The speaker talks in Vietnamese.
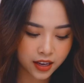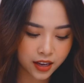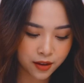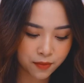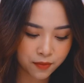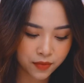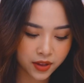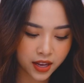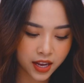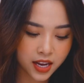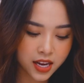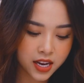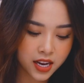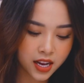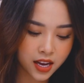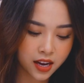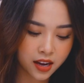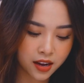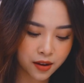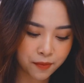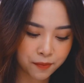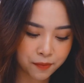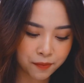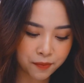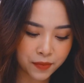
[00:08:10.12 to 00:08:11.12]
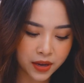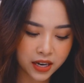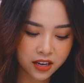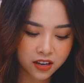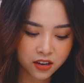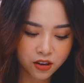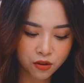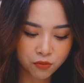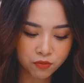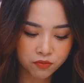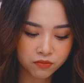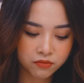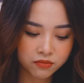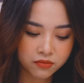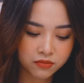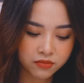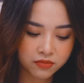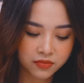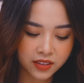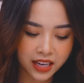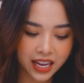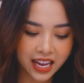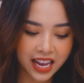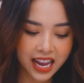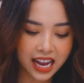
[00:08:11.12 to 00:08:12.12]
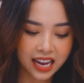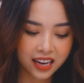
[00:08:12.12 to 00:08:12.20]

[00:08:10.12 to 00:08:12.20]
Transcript: em thấy là bánh đúc này